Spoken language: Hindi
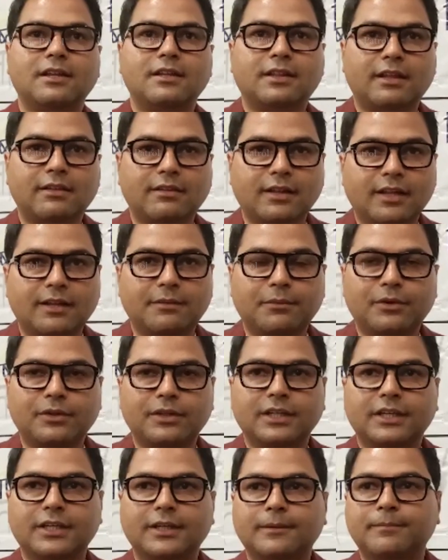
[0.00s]
तहसीलदार
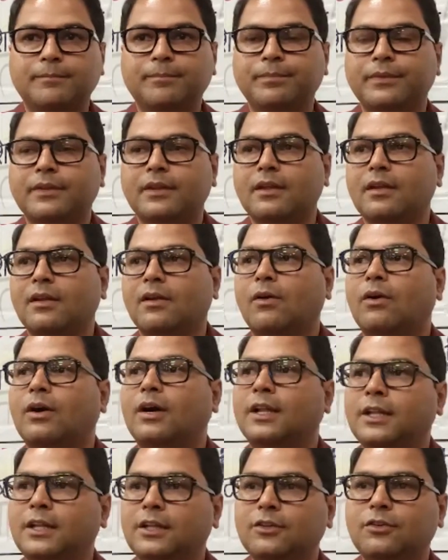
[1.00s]
महोदय हैं
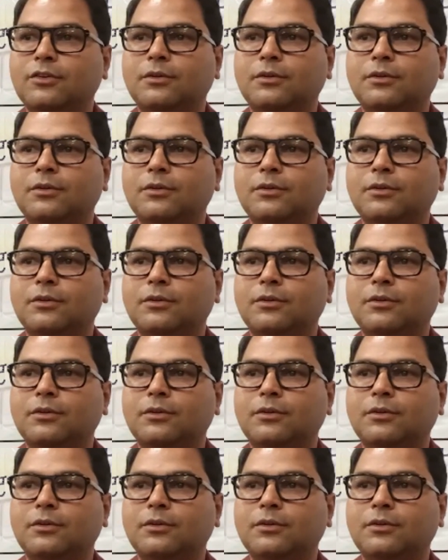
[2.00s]
और अन्य